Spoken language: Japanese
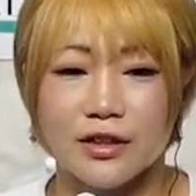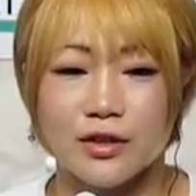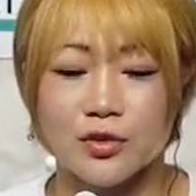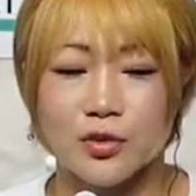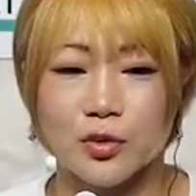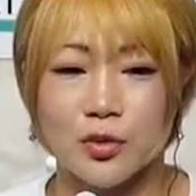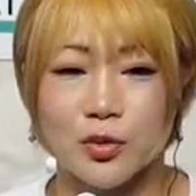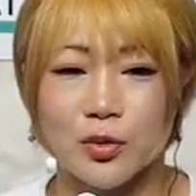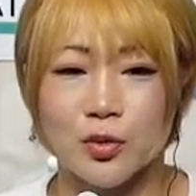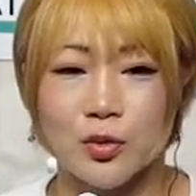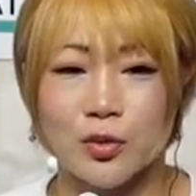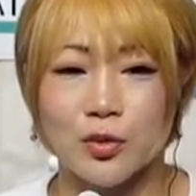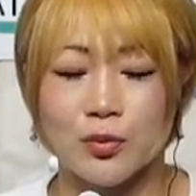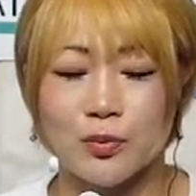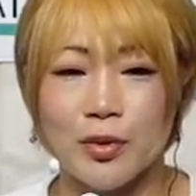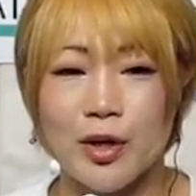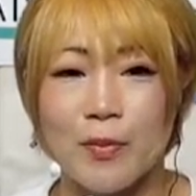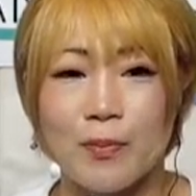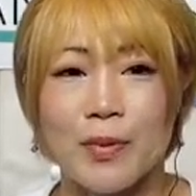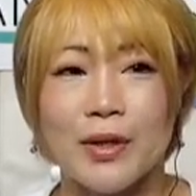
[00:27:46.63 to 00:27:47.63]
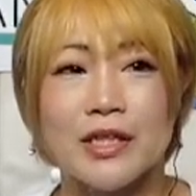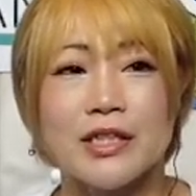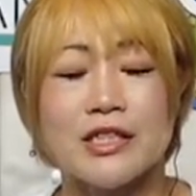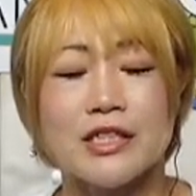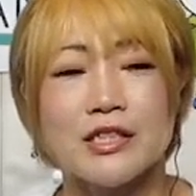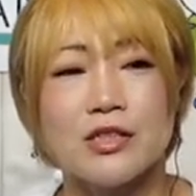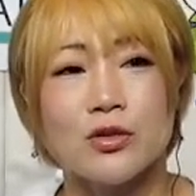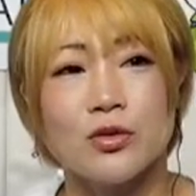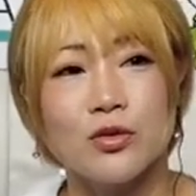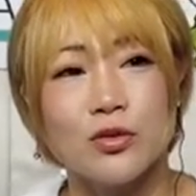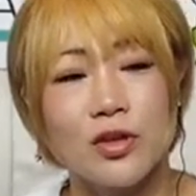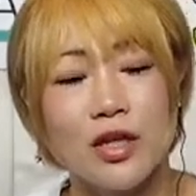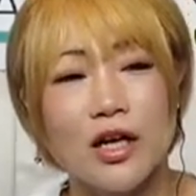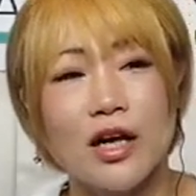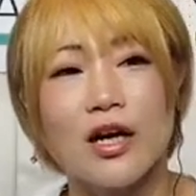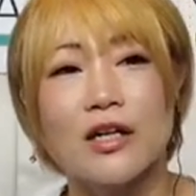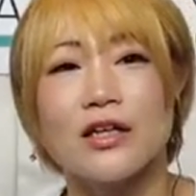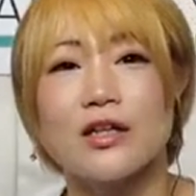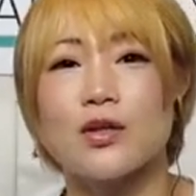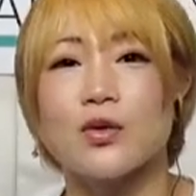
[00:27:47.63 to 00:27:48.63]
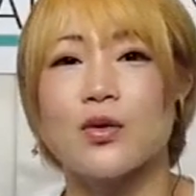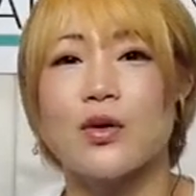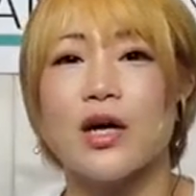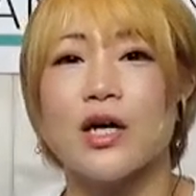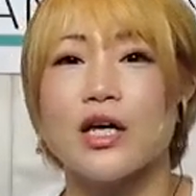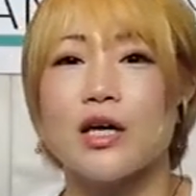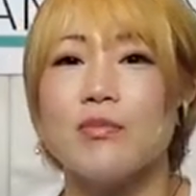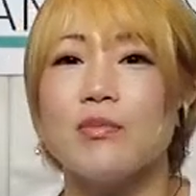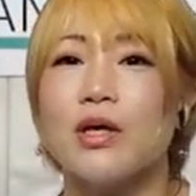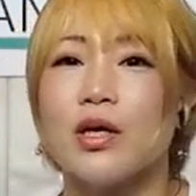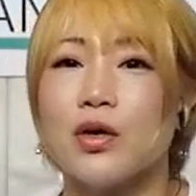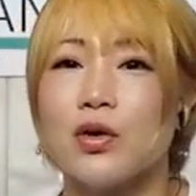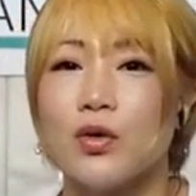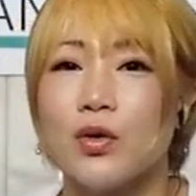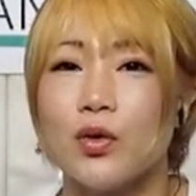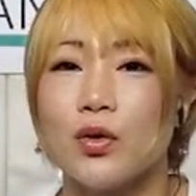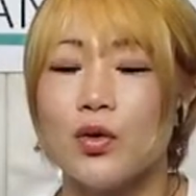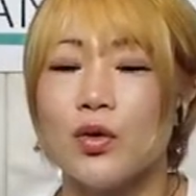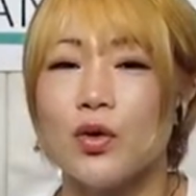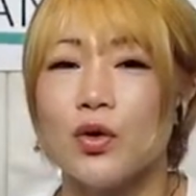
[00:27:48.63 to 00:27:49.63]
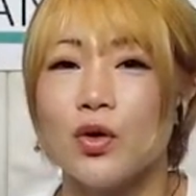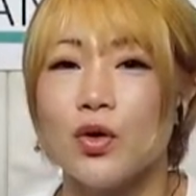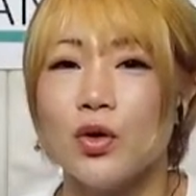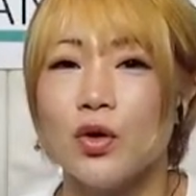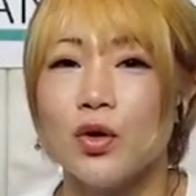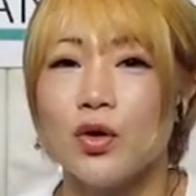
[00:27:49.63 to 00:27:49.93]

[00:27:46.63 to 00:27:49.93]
もうやっぱり、その中だと駆け巡る、